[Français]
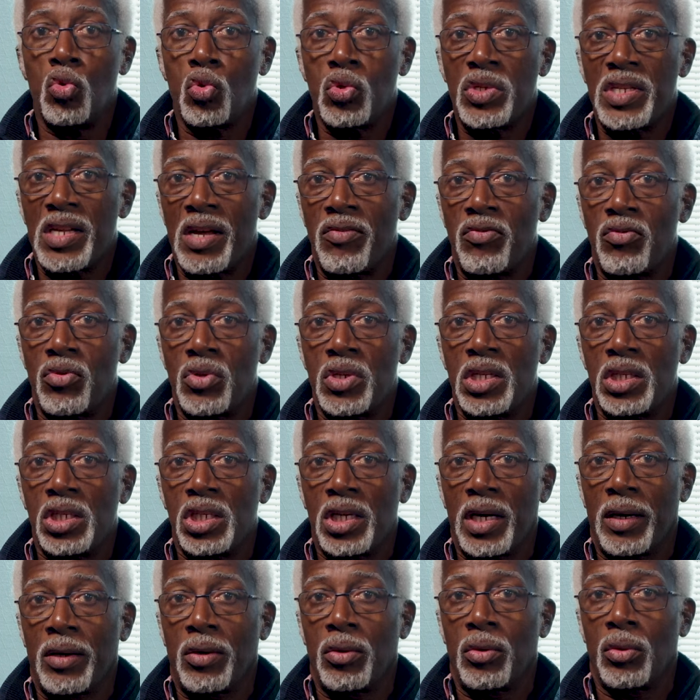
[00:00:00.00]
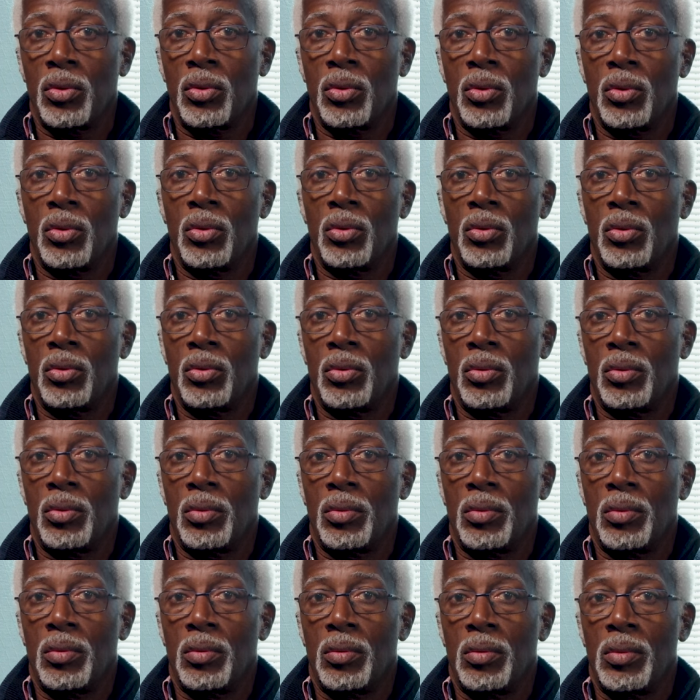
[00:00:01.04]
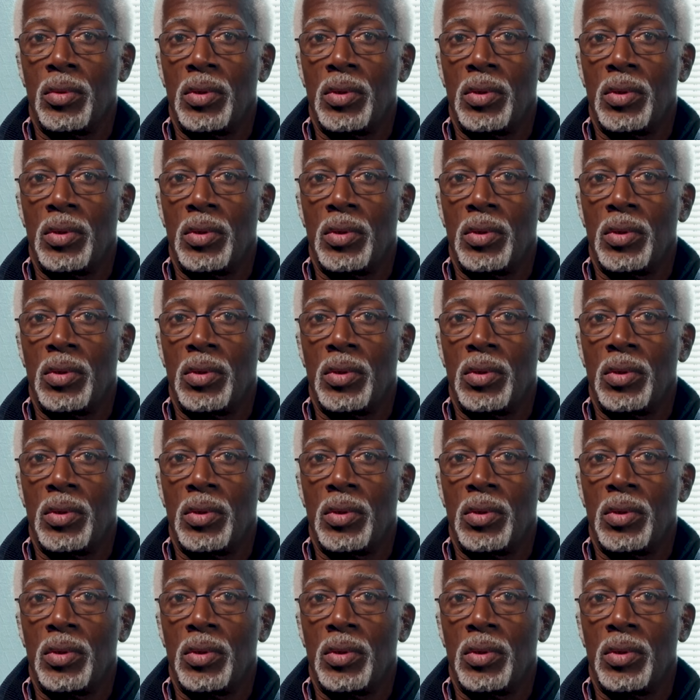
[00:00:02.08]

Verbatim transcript: Nous savons déjà que